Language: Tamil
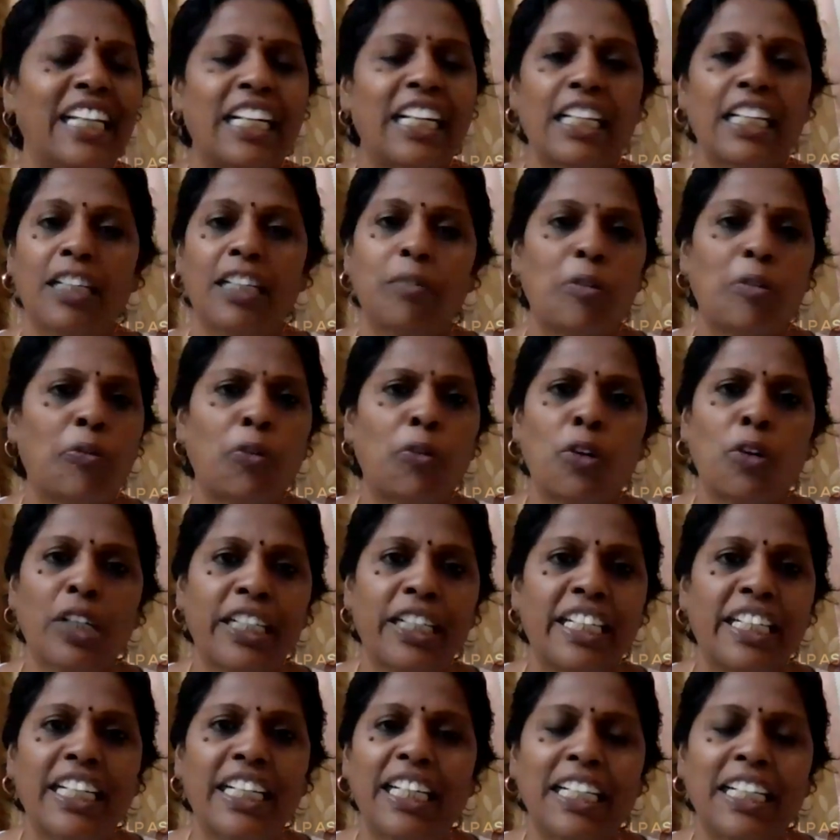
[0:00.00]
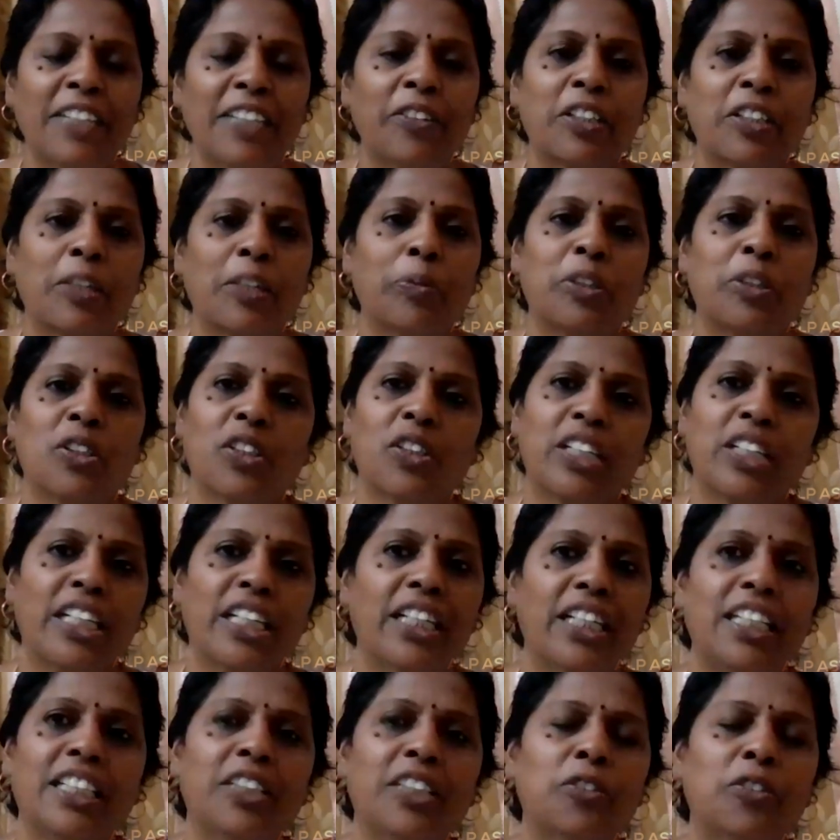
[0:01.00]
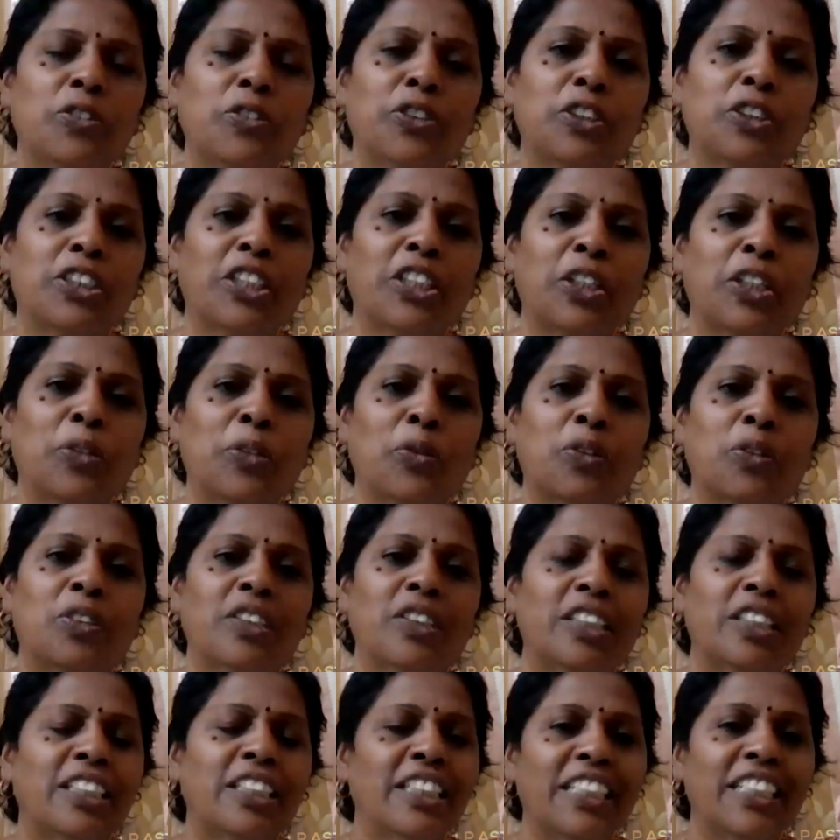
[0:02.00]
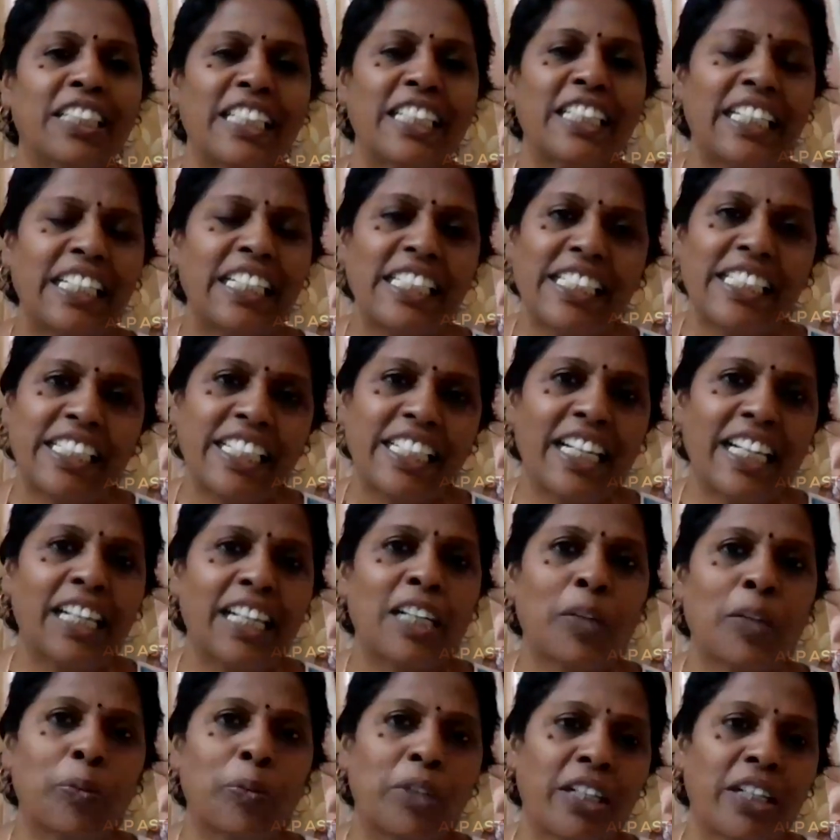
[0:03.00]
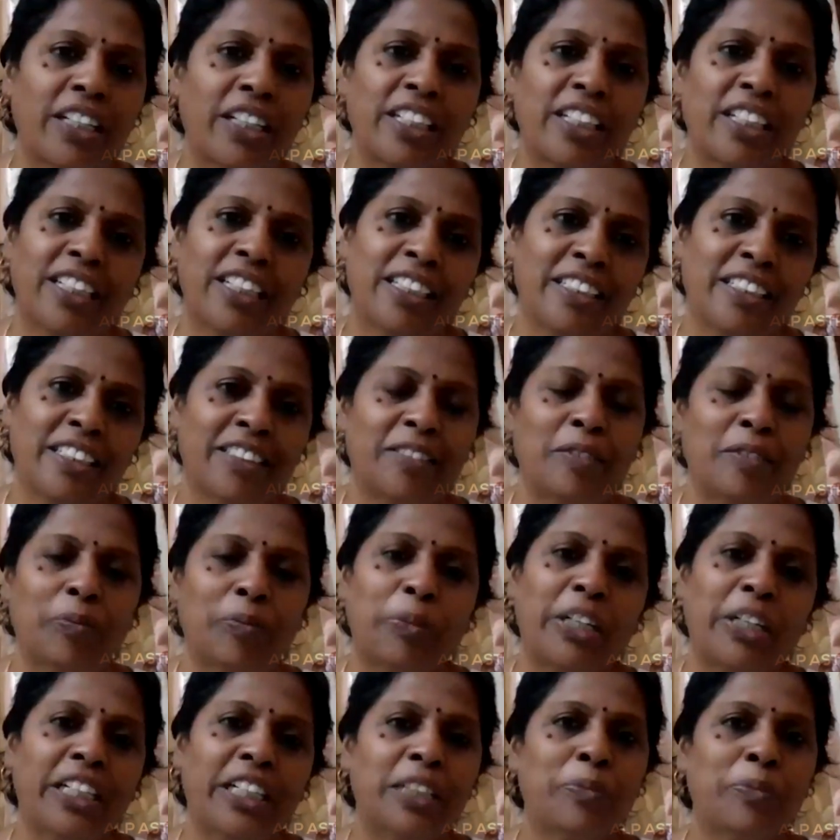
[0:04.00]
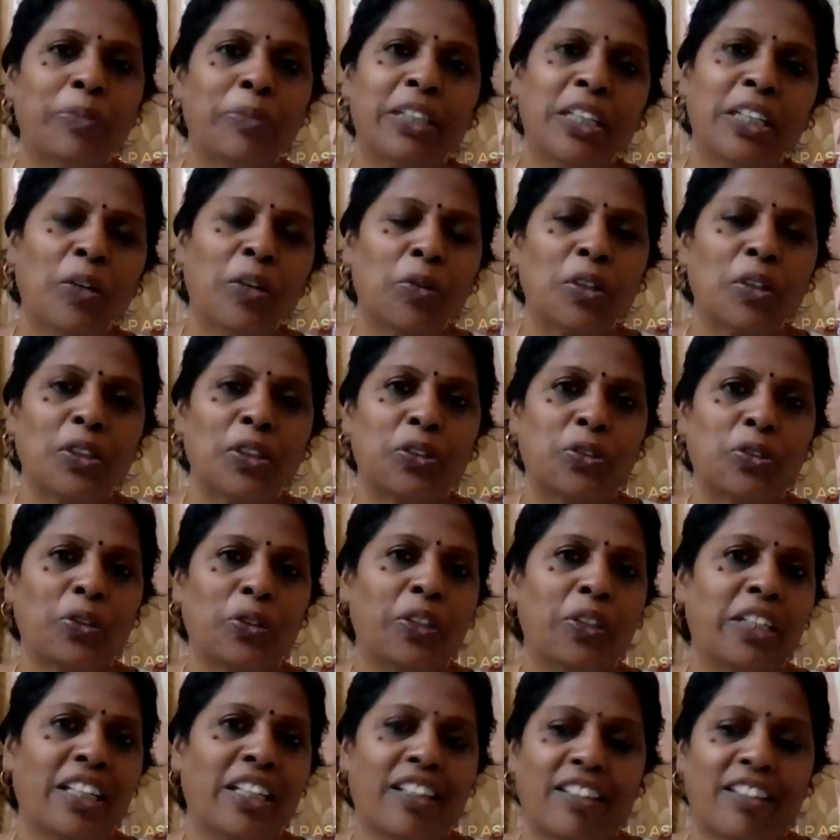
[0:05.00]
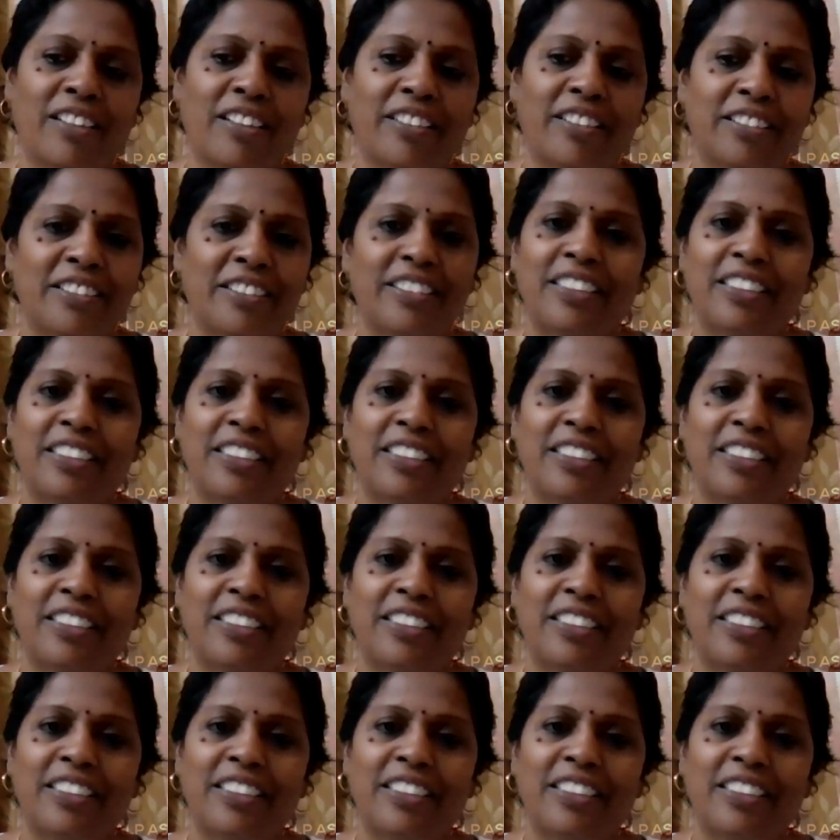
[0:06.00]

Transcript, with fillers: ஏன்னா நம்ம போனை கீழே வைக்க மாட்டோம் கையிலே தான் வச்சுட்டு தெரியும் ஈஸியா நம்ம அதை ப்ரெடிக்ட் பண்ணி அவங்களுக்கு சொல்லிடலாம்